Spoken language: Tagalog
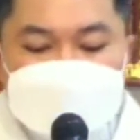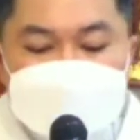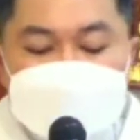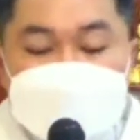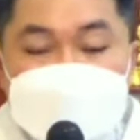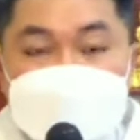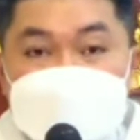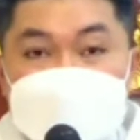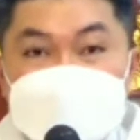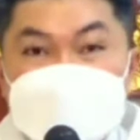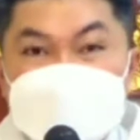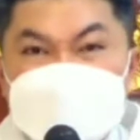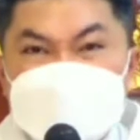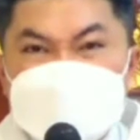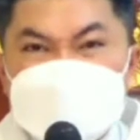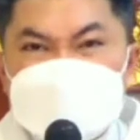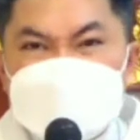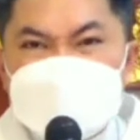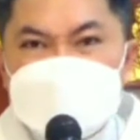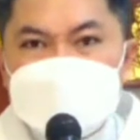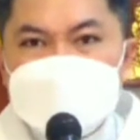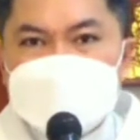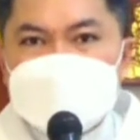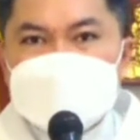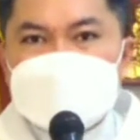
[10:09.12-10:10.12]
Hindi niya
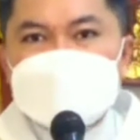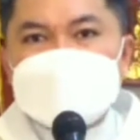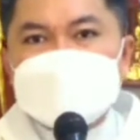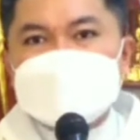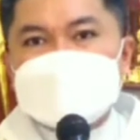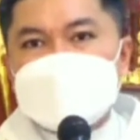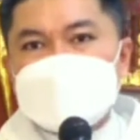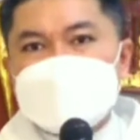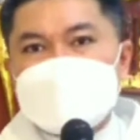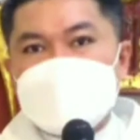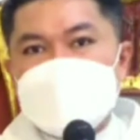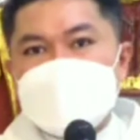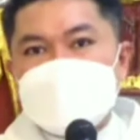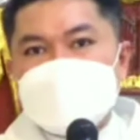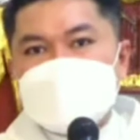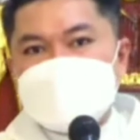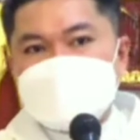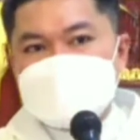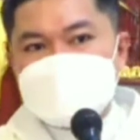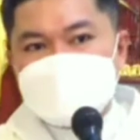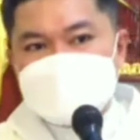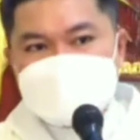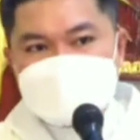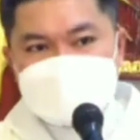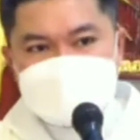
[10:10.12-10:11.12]
binantayan,
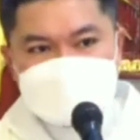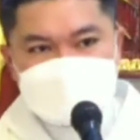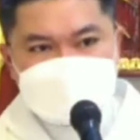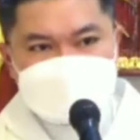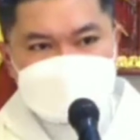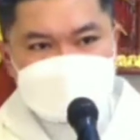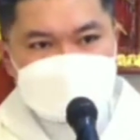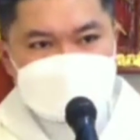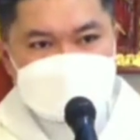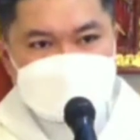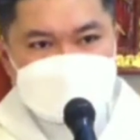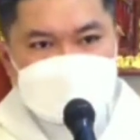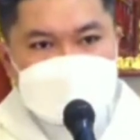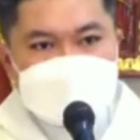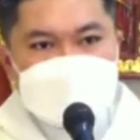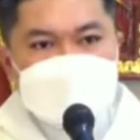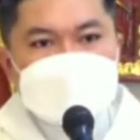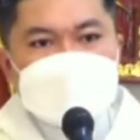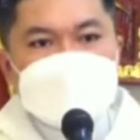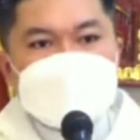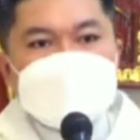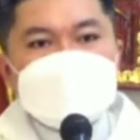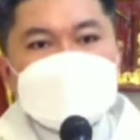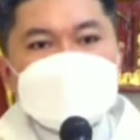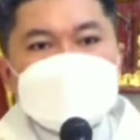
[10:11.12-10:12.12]

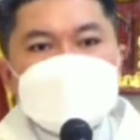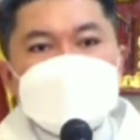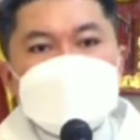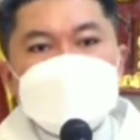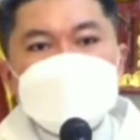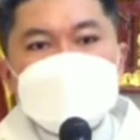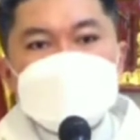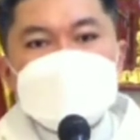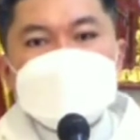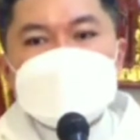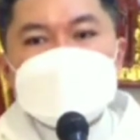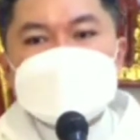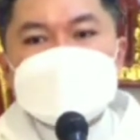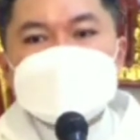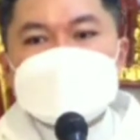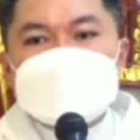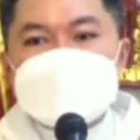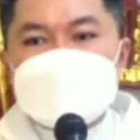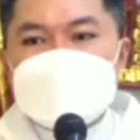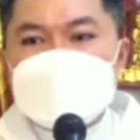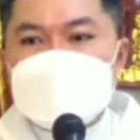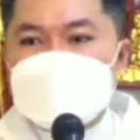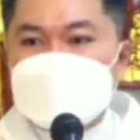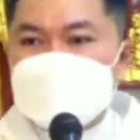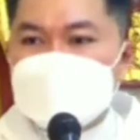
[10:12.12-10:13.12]
hindi
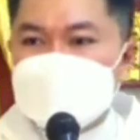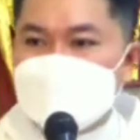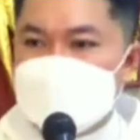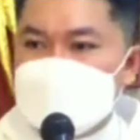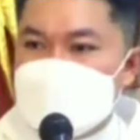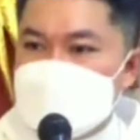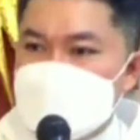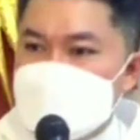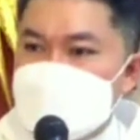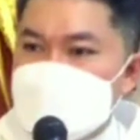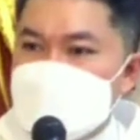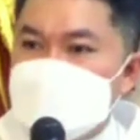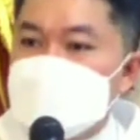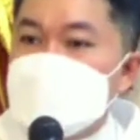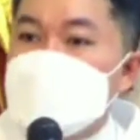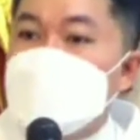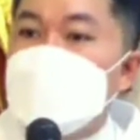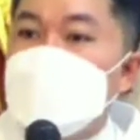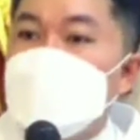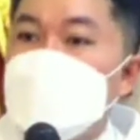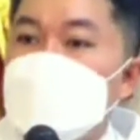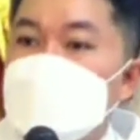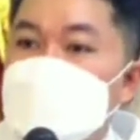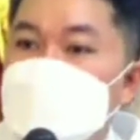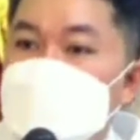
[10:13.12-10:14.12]
binantayan ni
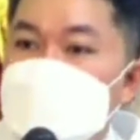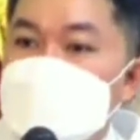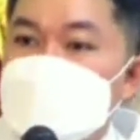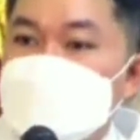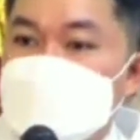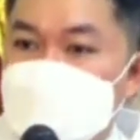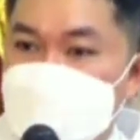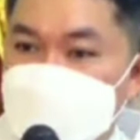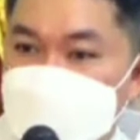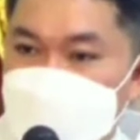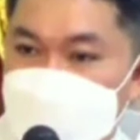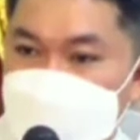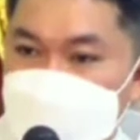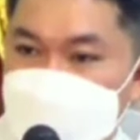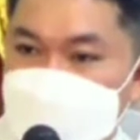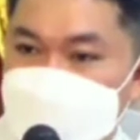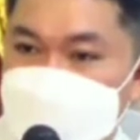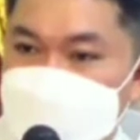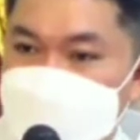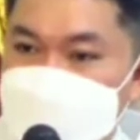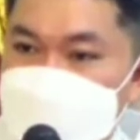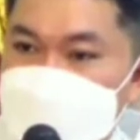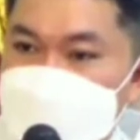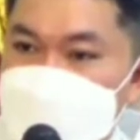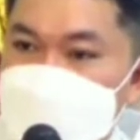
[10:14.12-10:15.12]
Haring David
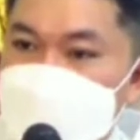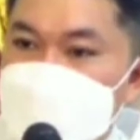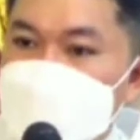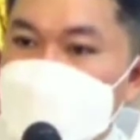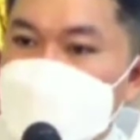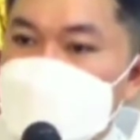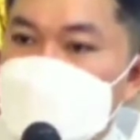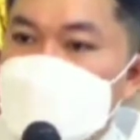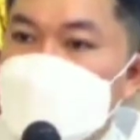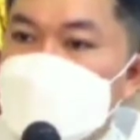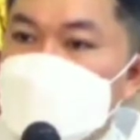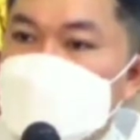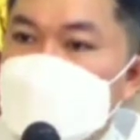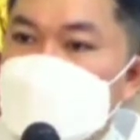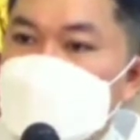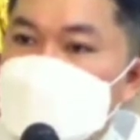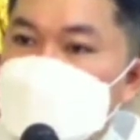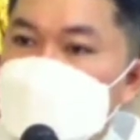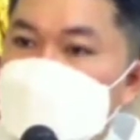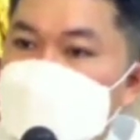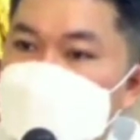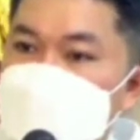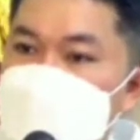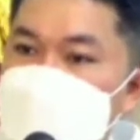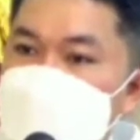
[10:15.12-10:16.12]
yung kanyang
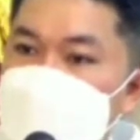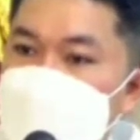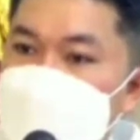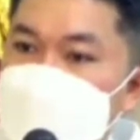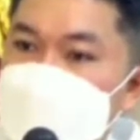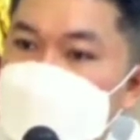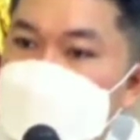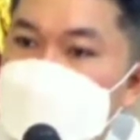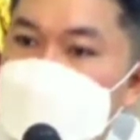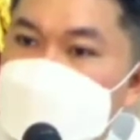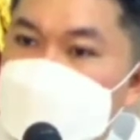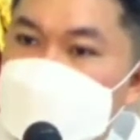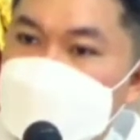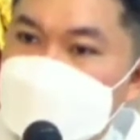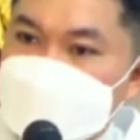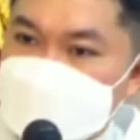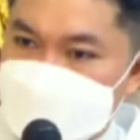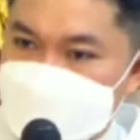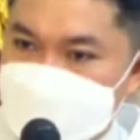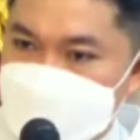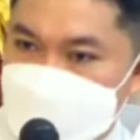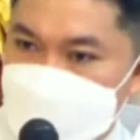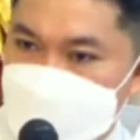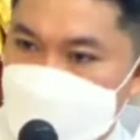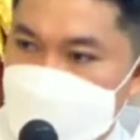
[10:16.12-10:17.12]
sarili.
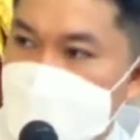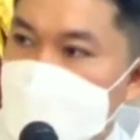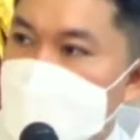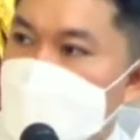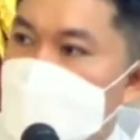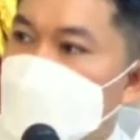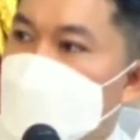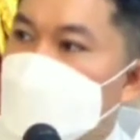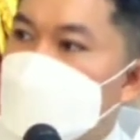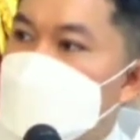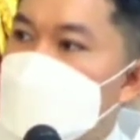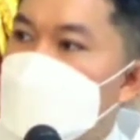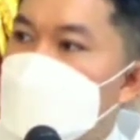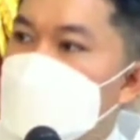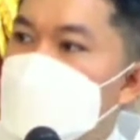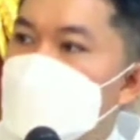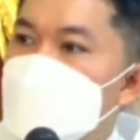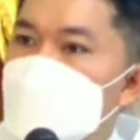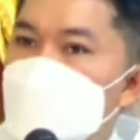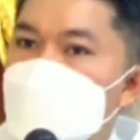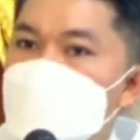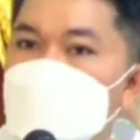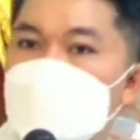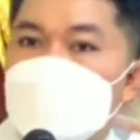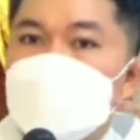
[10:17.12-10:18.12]
Kaya yung
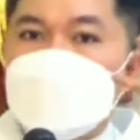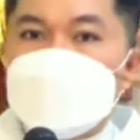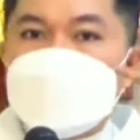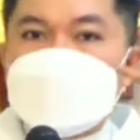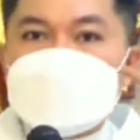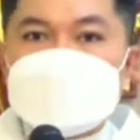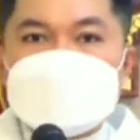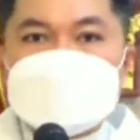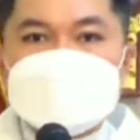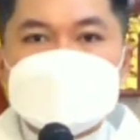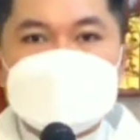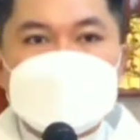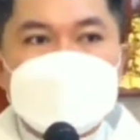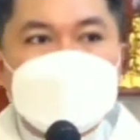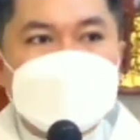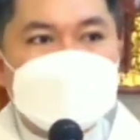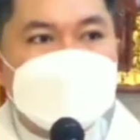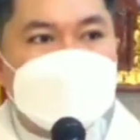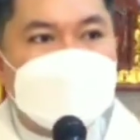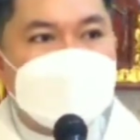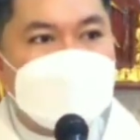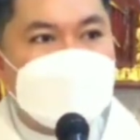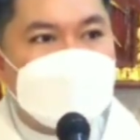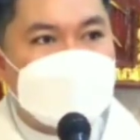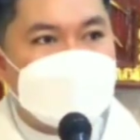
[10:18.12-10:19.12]
bunga niya
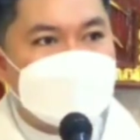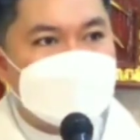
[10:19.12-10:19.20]
sana,